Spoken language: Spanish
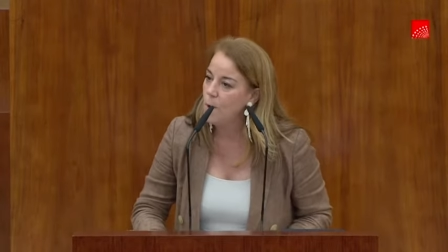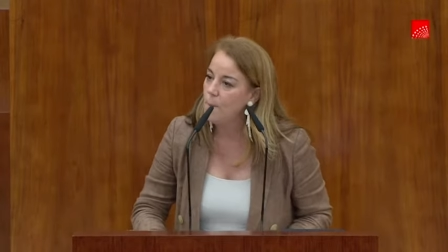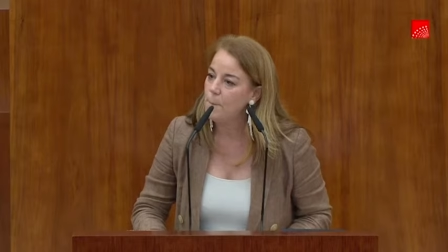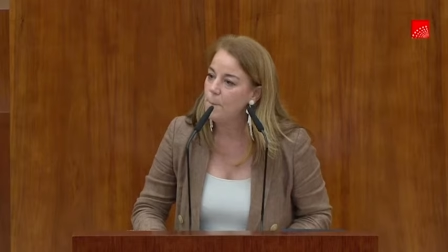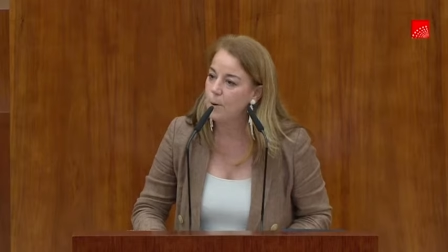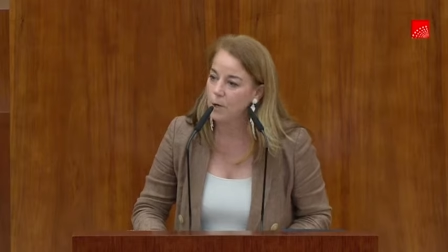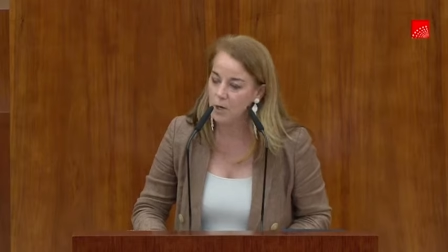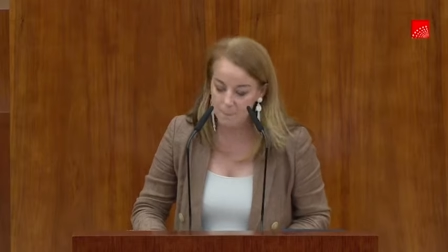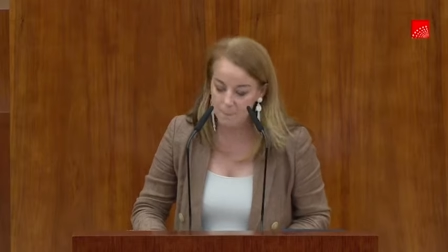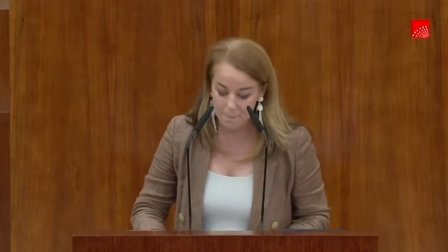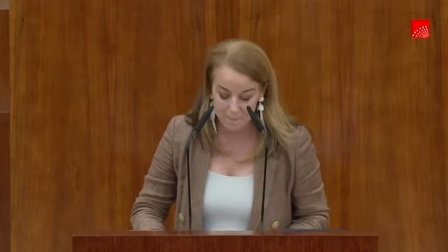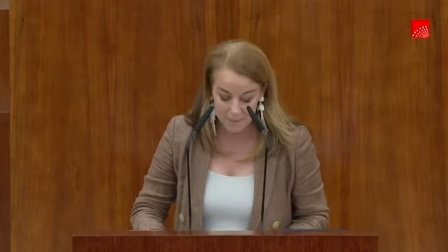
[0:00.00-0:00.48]

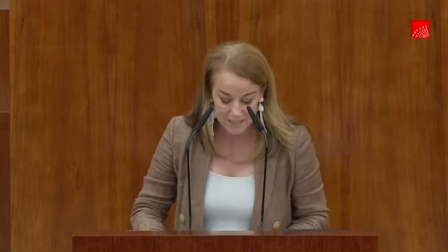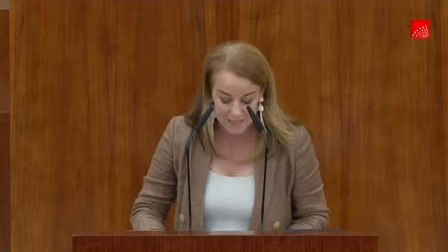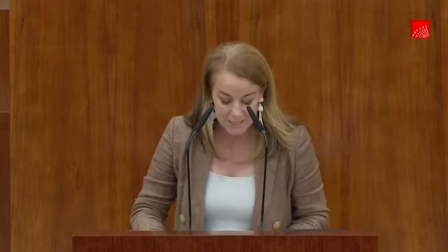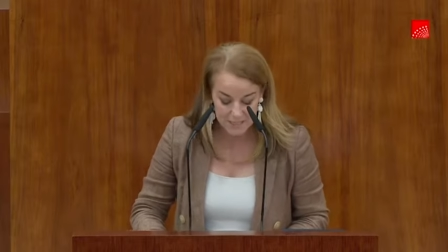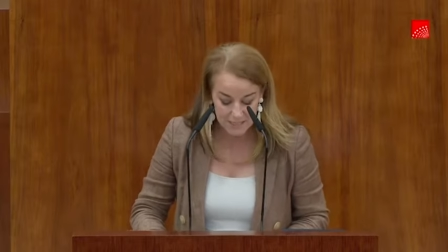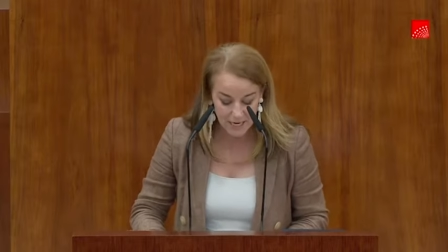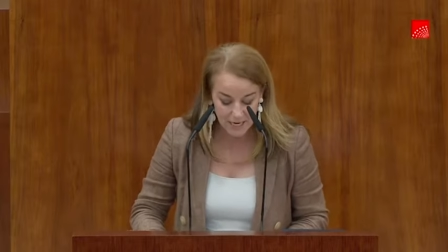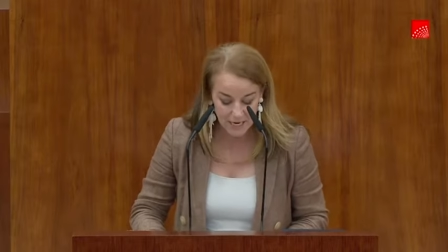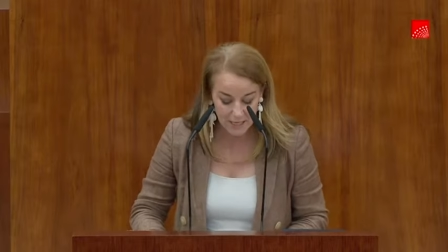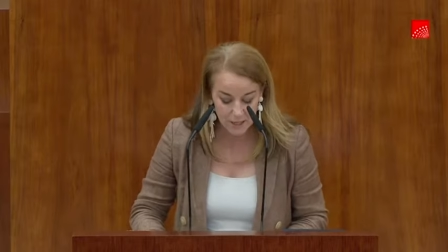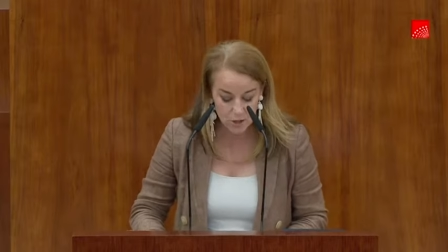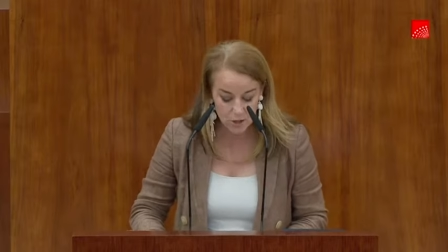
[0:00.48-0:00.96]
por
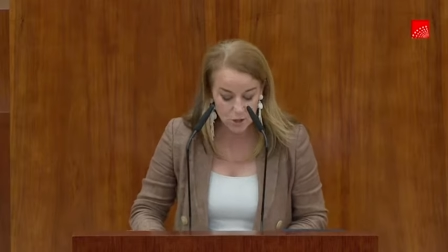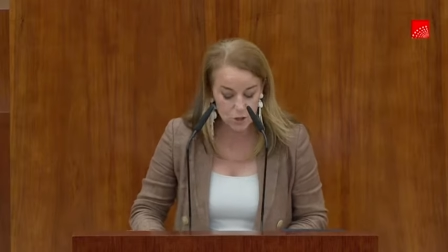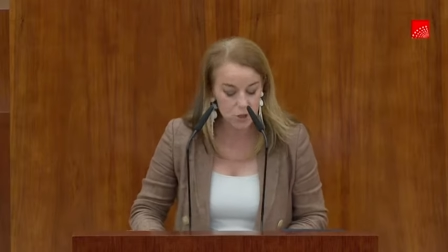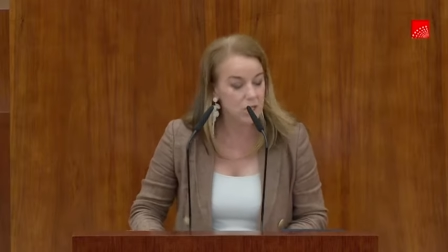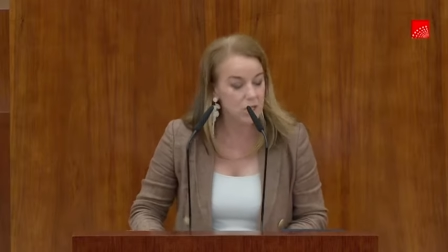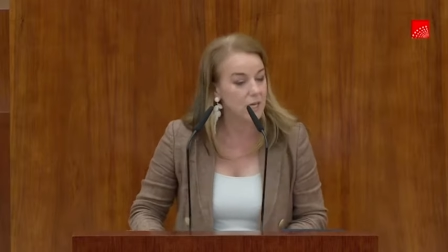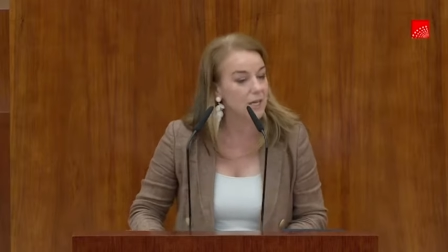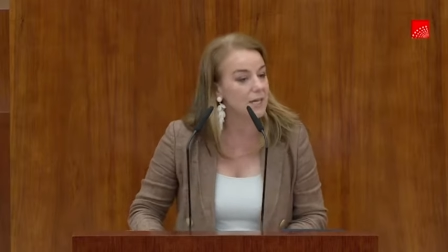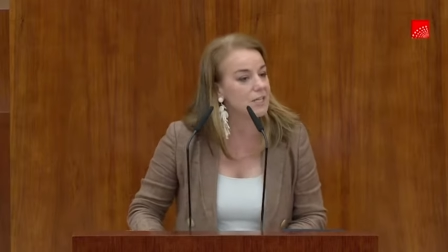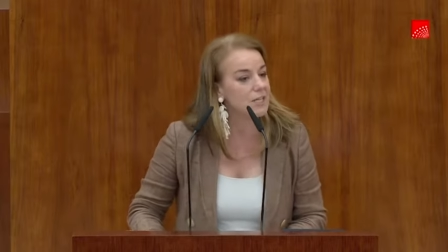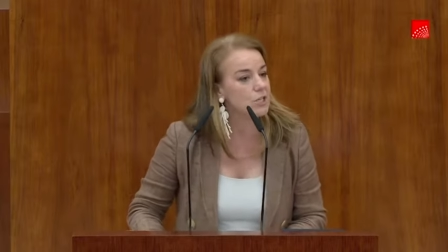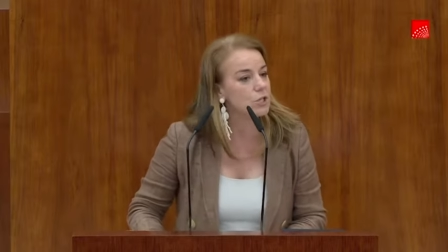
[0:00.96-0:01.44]
empresarios
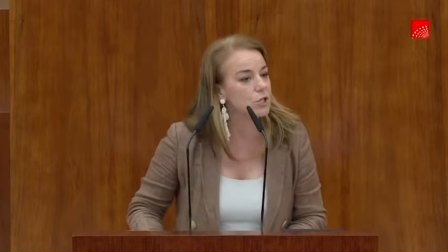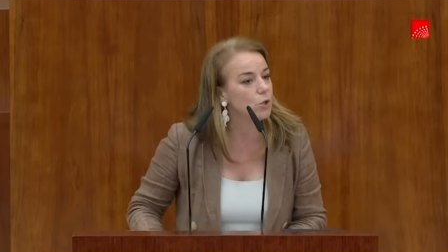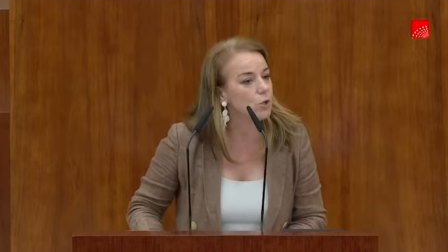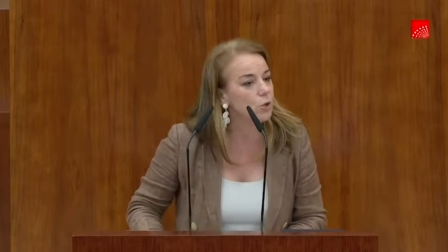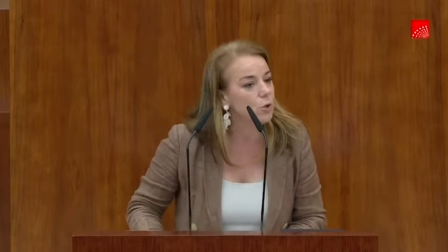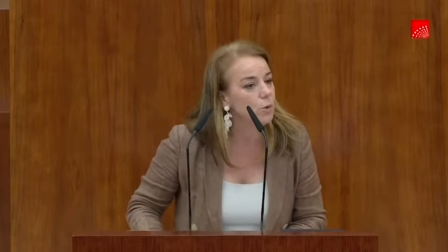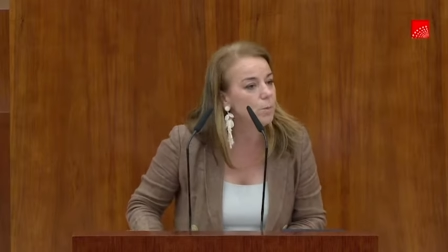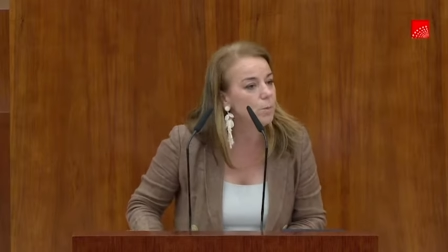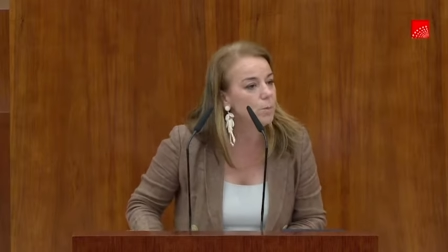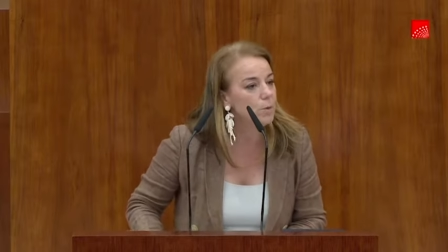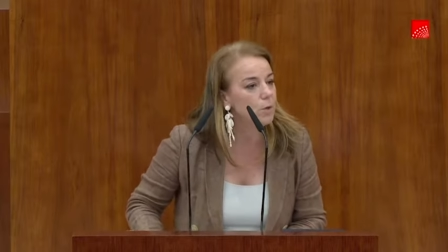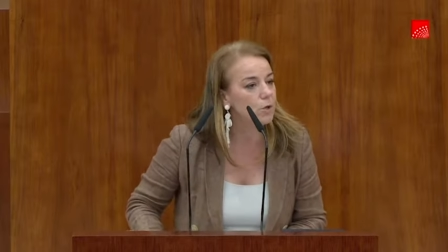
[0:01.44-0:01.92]
sin
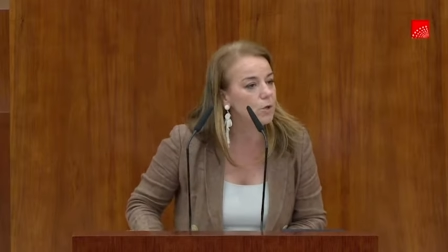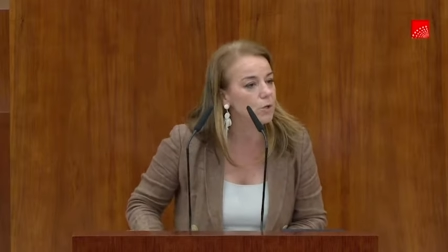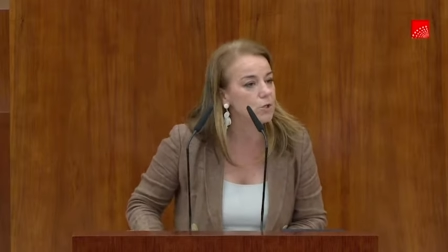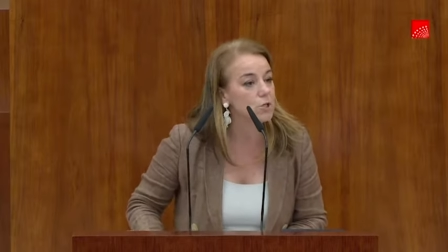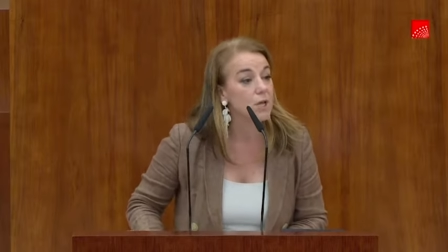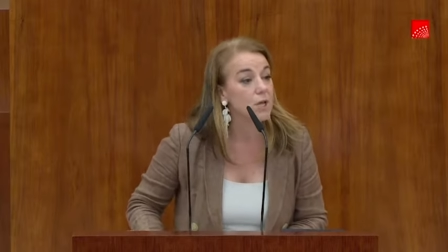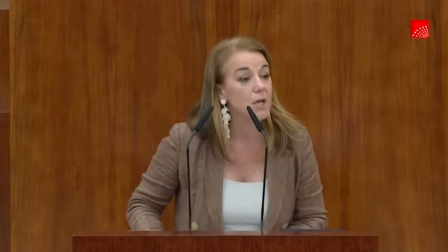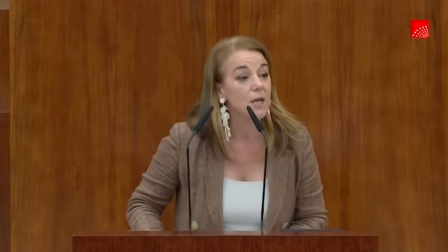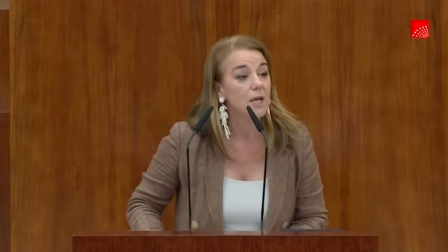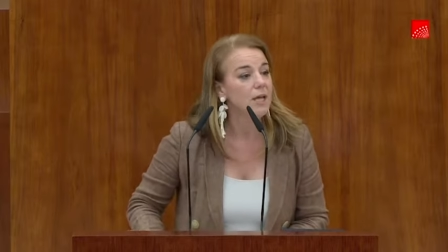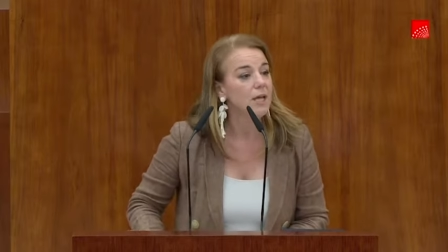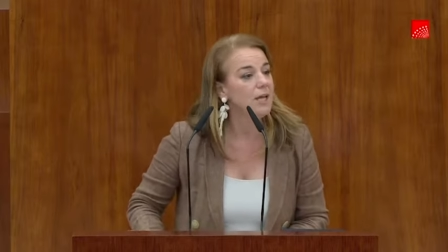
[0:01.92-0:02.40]
escrúpulos.